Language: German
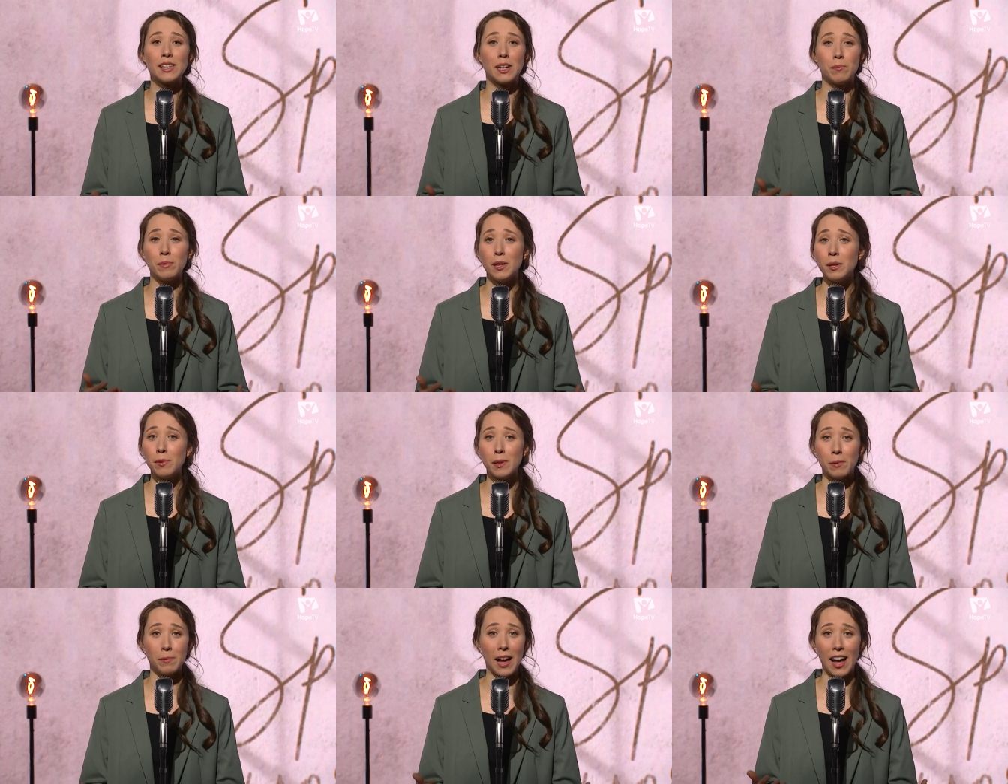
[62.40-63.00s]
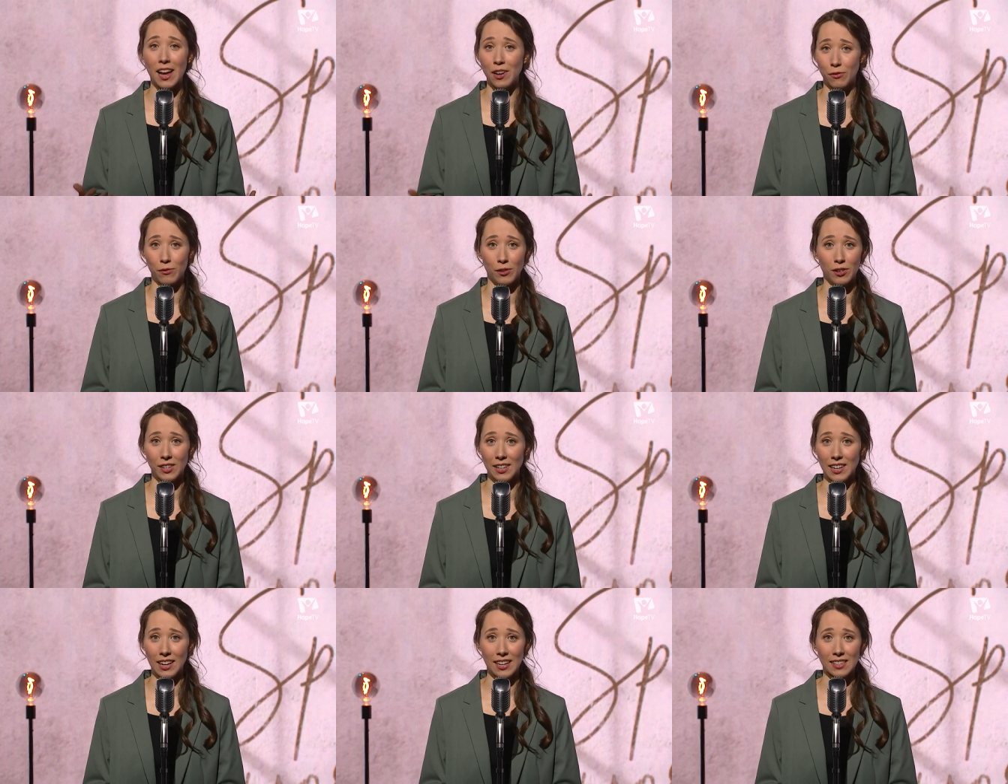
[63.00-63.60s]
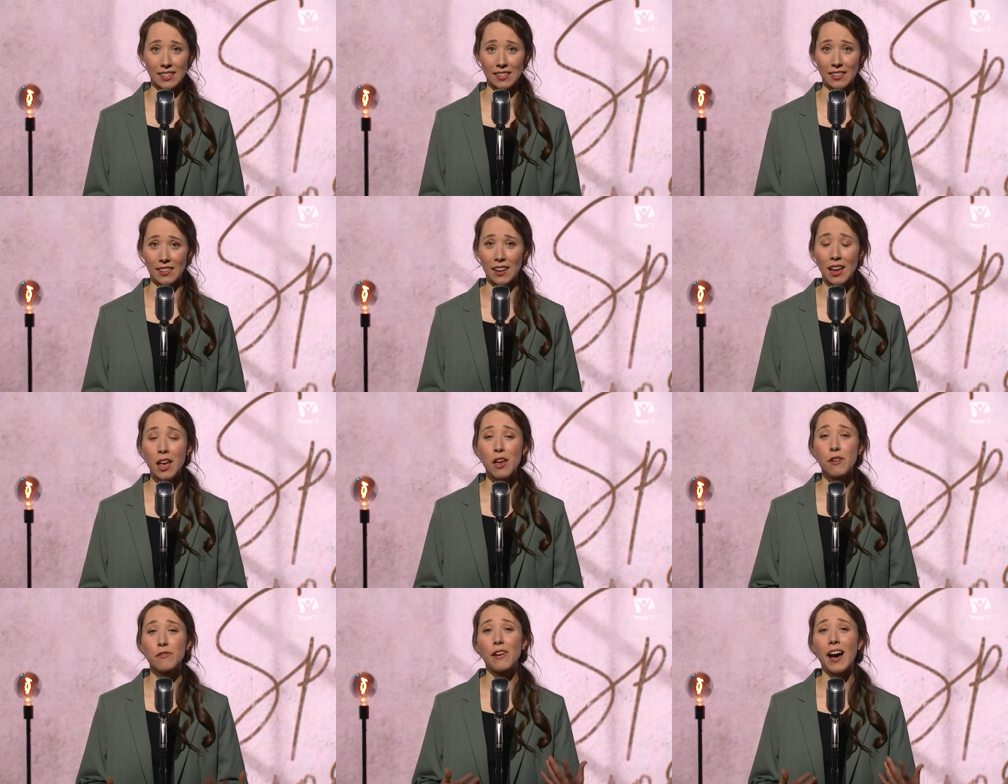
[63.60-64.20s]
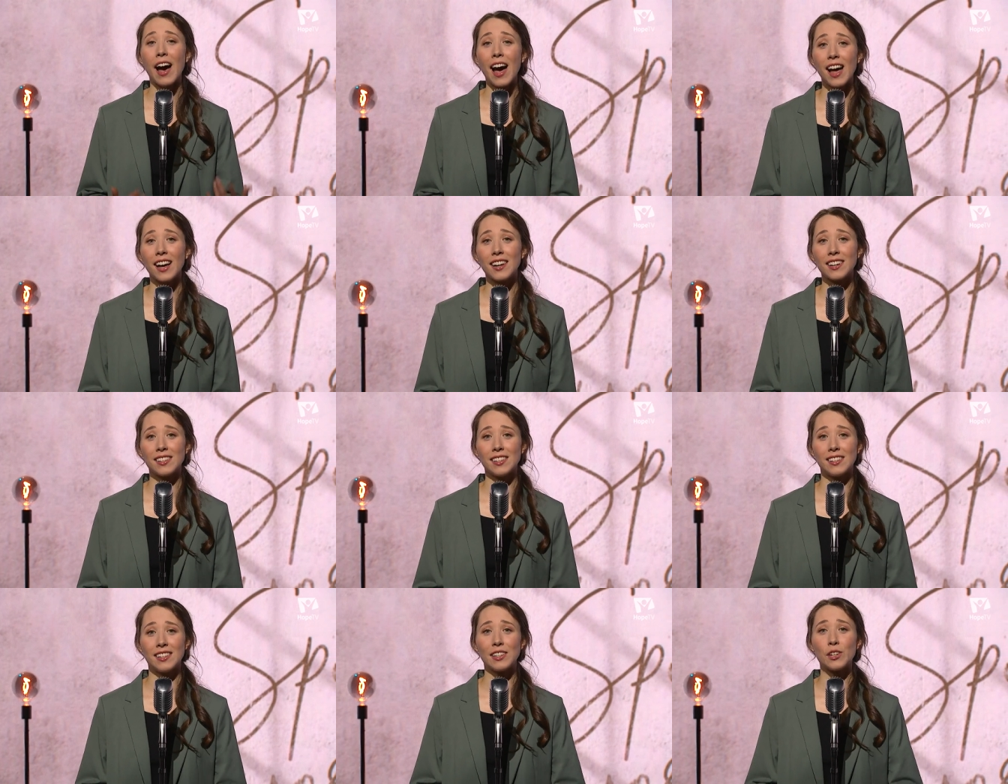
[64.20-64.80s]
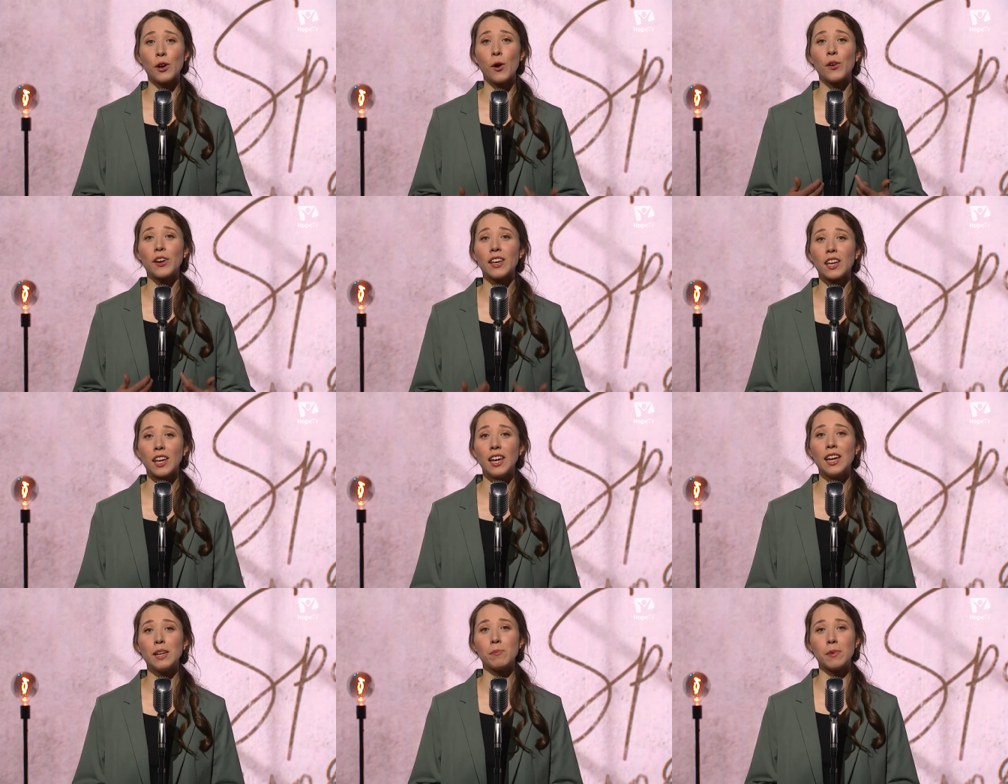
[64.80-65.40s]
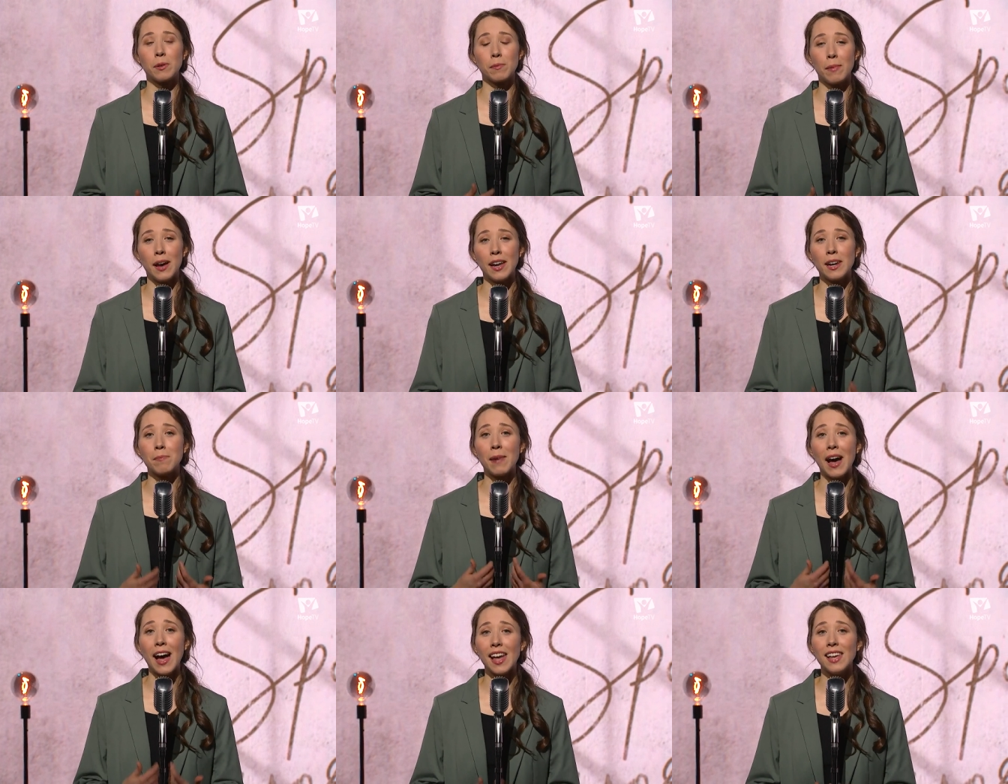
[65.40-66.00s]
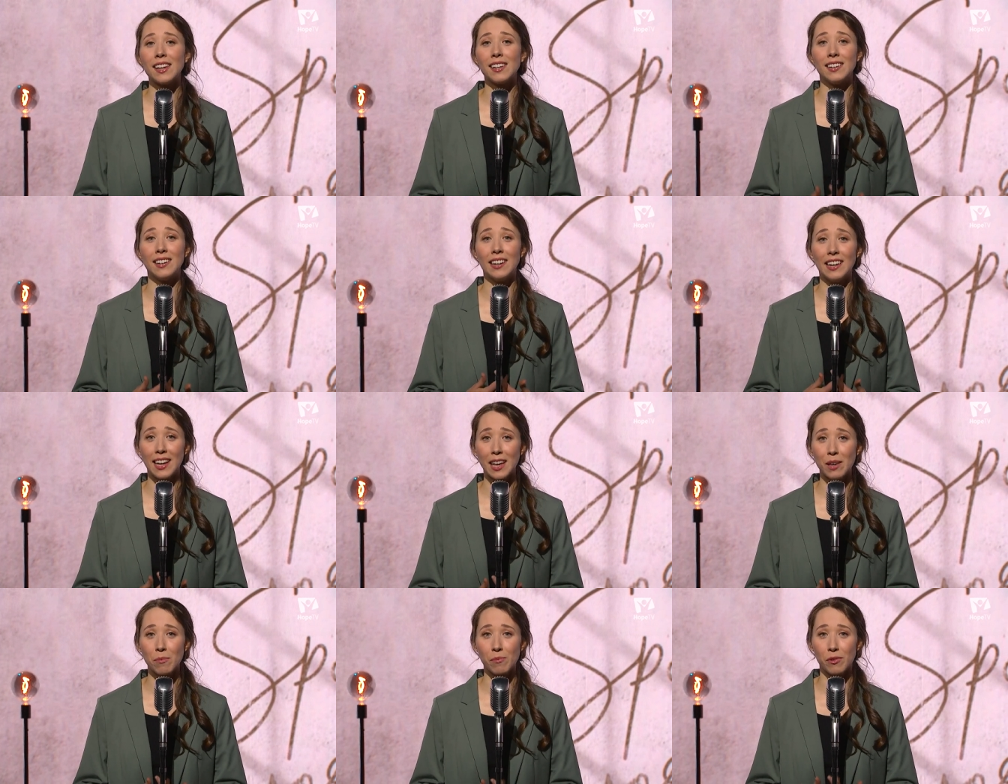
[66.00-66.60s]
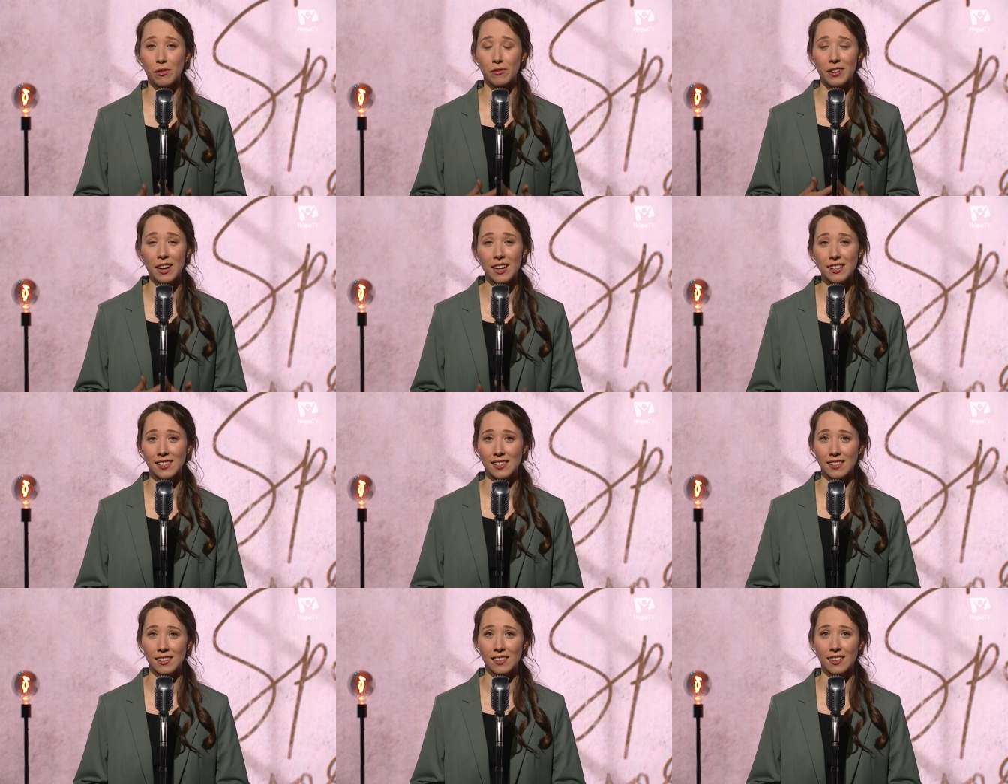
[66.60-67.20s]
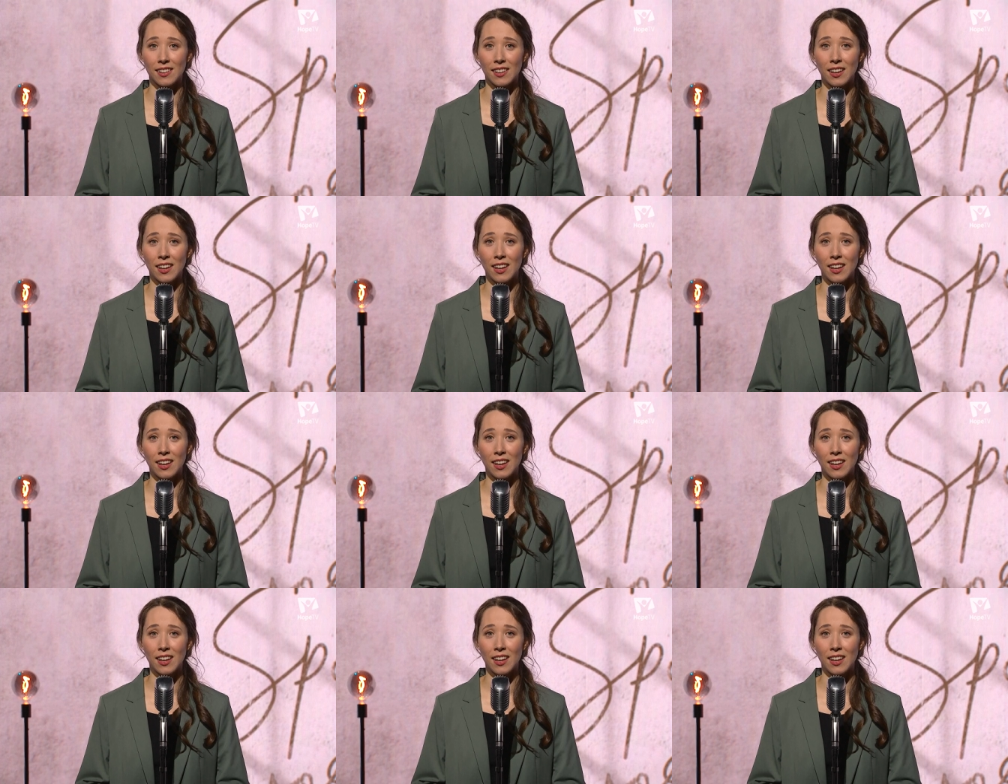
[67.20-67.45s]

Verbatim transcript: mit der Bibel beantworten lassen. Fragen, die sich konkret mit meinem eigenen Leben befassen.